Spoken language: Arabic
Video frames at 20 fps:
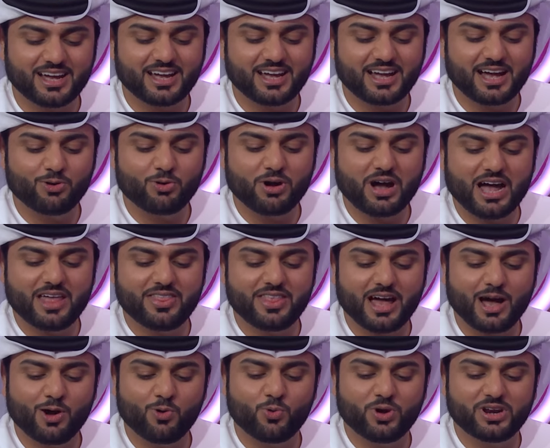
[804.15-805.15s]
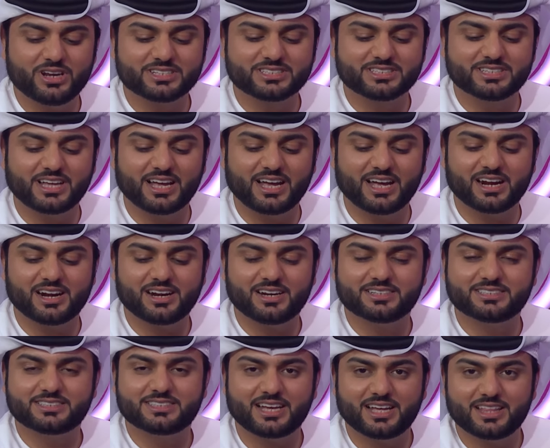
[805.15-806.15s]
او هذا اول اصدار
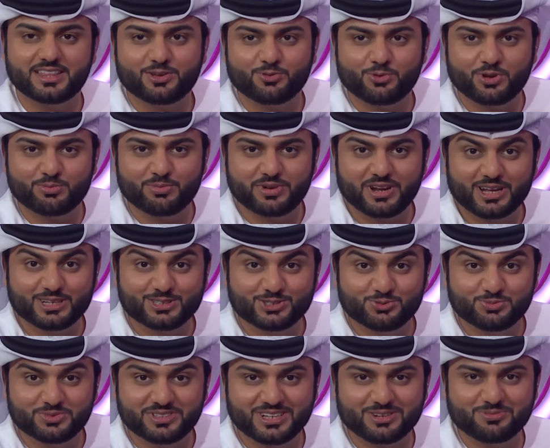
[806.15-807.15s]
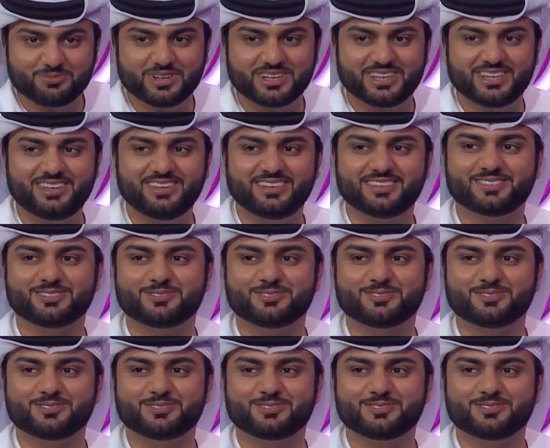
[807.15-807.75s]
للاستاذ عوض بن حاسوم الدرمكي